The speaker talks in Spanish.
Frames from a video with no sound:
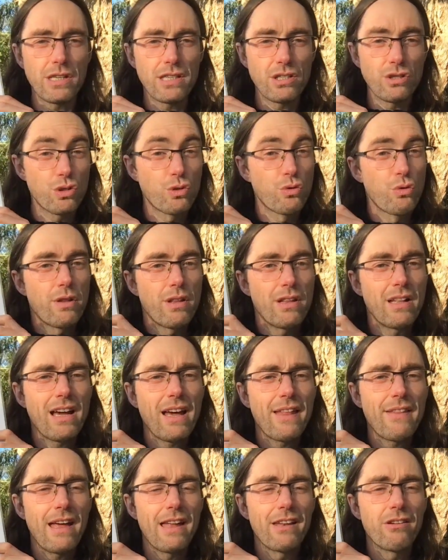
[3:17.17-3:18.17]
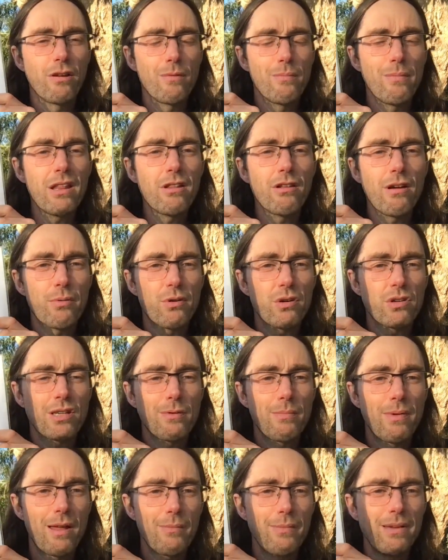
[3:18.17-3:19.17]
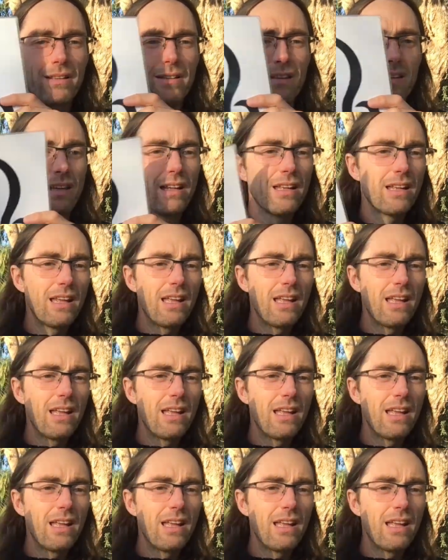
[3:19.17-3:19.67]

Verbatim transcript: Esto sucede cada año y medio aproximadamente.